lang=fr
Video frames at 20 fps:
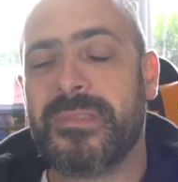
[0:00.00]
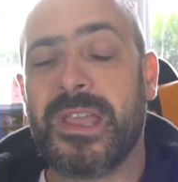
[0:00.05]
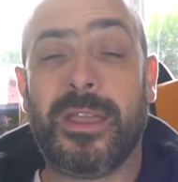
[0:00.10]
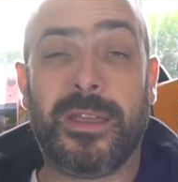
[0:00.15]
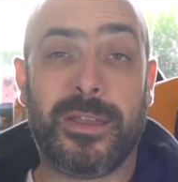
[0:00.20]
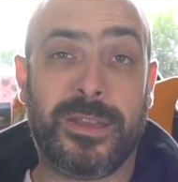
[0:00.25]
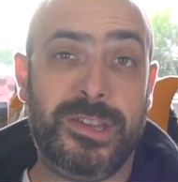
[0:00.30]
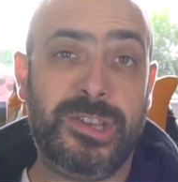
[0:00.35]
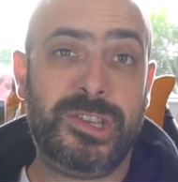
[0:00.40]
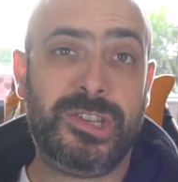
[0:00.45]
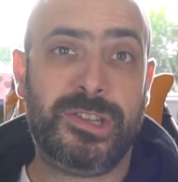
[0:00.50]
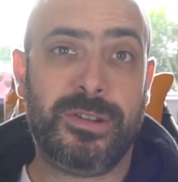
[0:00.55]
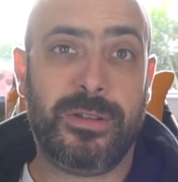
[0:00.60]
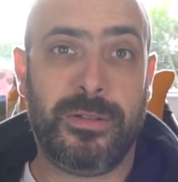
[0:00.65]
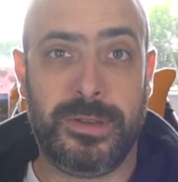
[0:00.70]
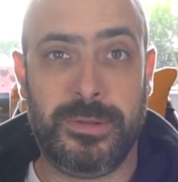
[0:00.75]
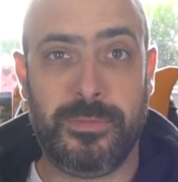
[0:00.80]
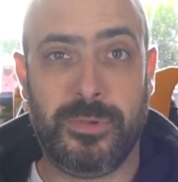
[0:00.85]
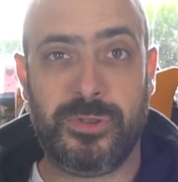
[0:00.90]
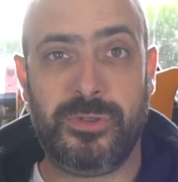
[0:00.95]
riche
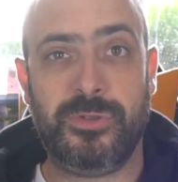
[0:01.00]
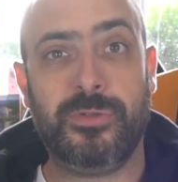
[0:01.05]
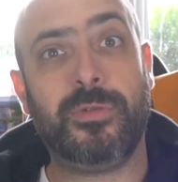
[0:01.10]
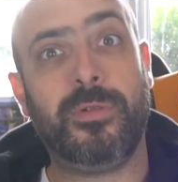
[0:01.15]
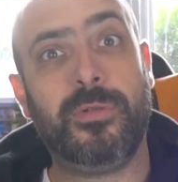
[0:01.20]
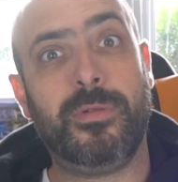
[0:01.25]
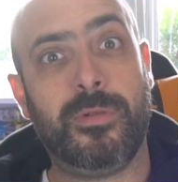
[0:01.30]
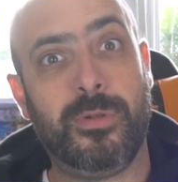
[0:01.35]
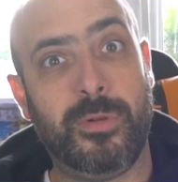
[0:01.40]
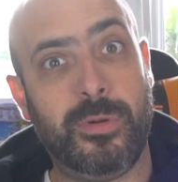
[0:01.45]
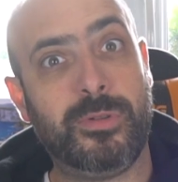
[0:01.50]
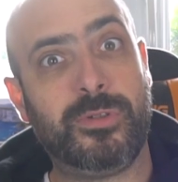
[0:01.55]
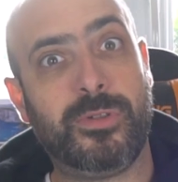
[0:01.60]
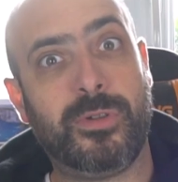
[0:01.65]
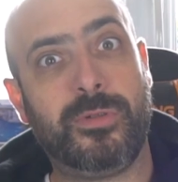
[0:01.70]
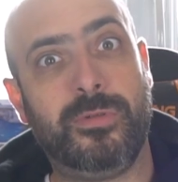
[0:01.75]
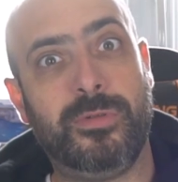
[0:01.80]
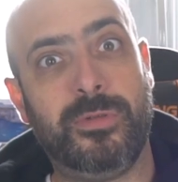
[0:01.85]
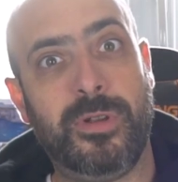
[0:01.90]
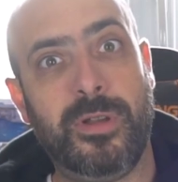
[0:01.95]
en émotions, haute en
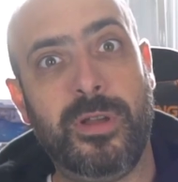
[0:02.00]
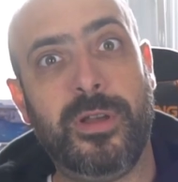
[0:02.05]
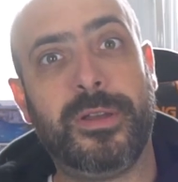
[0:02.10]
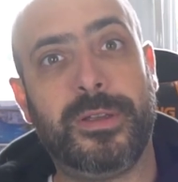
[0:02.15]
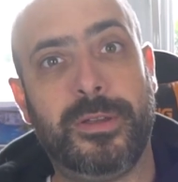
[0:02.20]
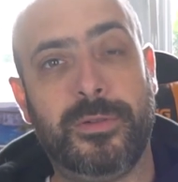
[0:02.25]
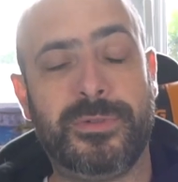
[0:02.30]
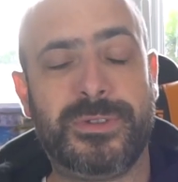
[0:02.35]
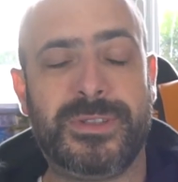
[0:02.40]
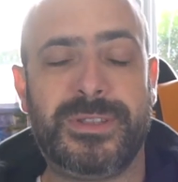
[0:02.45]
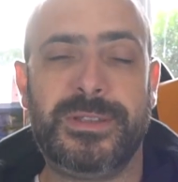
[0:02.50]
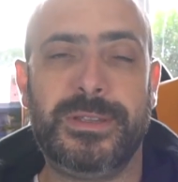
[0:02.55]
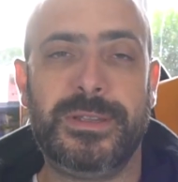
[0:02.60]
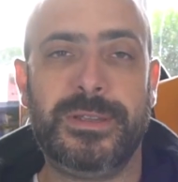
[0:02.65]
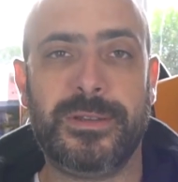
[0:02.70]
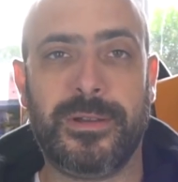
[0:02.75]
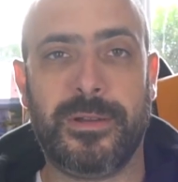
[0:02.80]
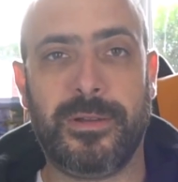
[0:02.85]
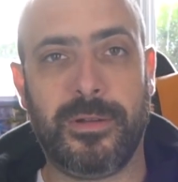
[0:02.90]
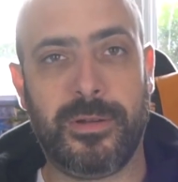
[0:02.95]
couleurs et
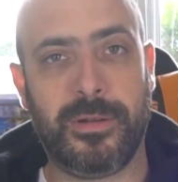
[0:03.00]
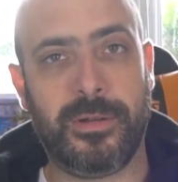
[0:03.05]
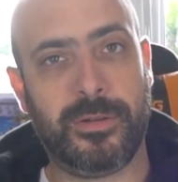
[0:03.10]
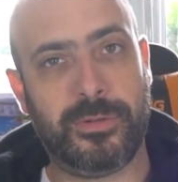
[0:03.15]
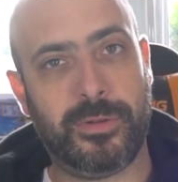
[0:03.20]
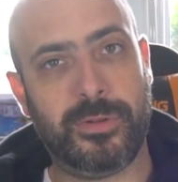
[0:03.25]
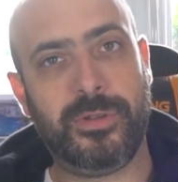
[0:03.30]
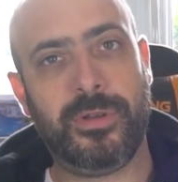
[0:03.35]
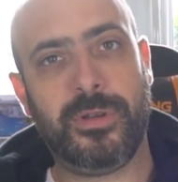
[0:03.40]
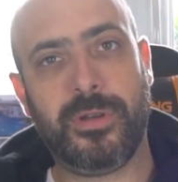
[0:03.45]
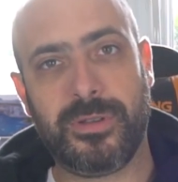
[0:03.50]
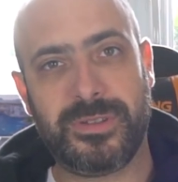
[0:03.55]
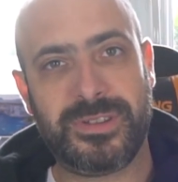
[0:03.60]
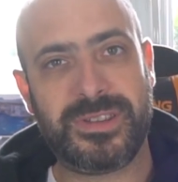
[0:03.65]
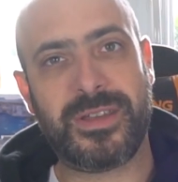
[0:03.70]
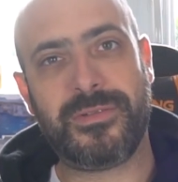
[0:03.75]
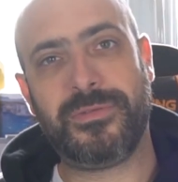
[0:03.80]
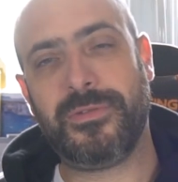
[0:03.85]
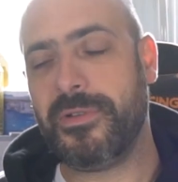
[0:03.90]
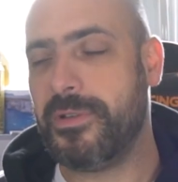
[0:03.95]
aussi en odeurs, en
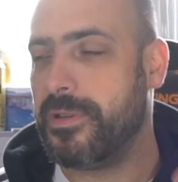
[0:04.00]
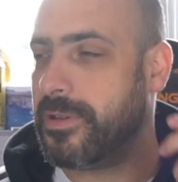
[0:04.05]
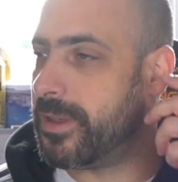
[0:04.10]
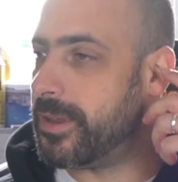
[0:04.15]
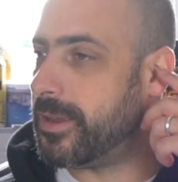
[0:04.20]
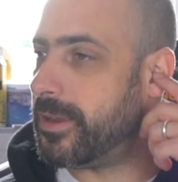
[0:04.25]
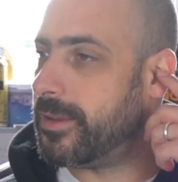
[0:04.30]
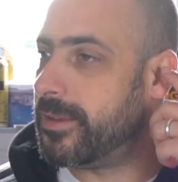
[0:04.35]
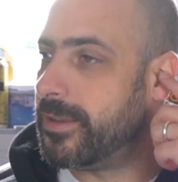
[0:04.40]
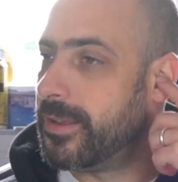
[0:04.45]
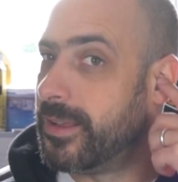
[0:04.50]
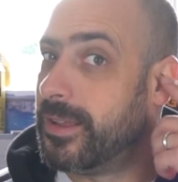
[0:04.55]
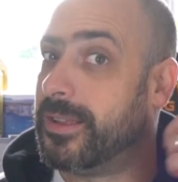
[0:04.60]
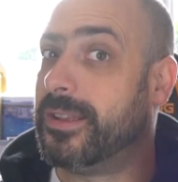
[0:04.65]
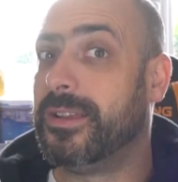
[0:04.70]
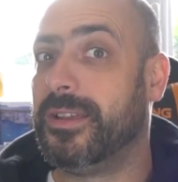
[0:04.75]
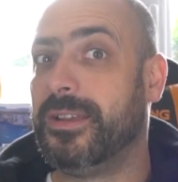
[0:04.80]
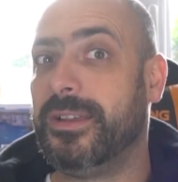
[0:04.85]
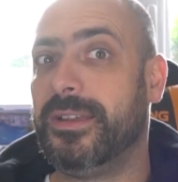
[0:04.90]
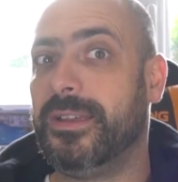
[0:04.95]
saveurs et
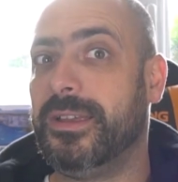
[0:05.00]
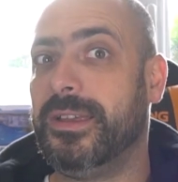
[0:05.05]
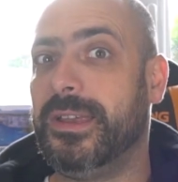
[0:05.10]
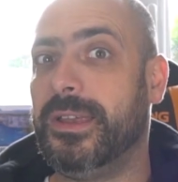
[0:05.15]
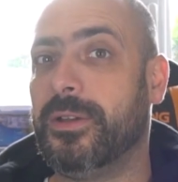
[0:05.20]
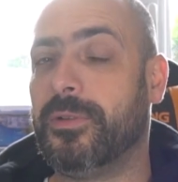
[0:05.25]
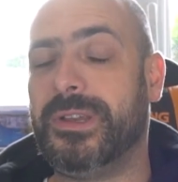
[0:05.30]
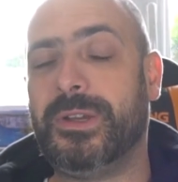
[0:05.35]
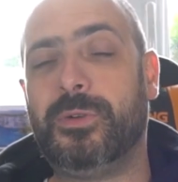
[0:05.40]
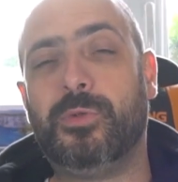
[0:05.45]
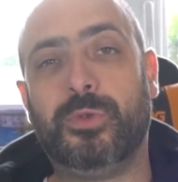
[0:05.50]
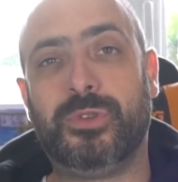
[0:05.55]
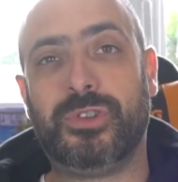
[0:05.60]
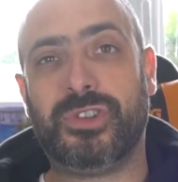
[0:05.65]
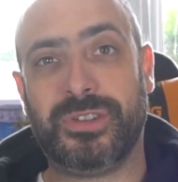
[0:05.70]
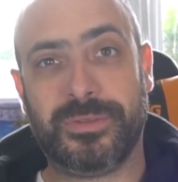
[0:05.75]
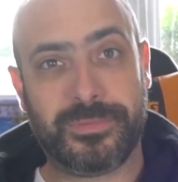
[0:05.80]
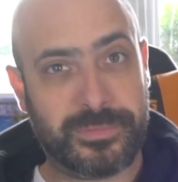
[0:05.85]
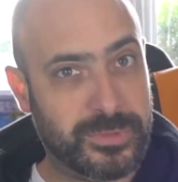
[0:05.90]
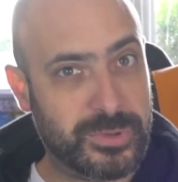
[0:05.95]
et on
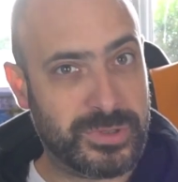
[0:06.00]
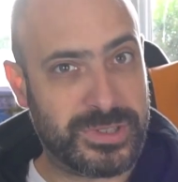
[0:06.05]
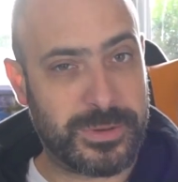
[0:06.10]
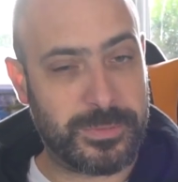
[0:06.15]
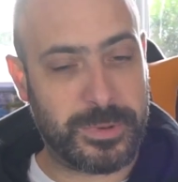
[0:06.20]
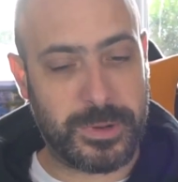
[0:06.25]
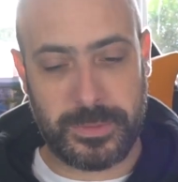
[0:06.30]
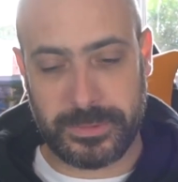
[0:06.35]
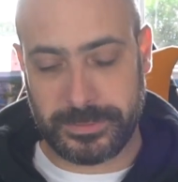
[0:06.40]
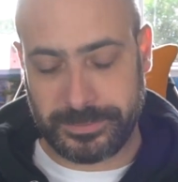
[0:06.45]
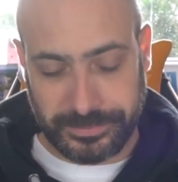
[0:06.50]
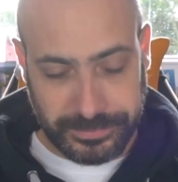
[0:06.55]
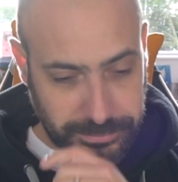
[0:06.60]
écoute, tout simplement.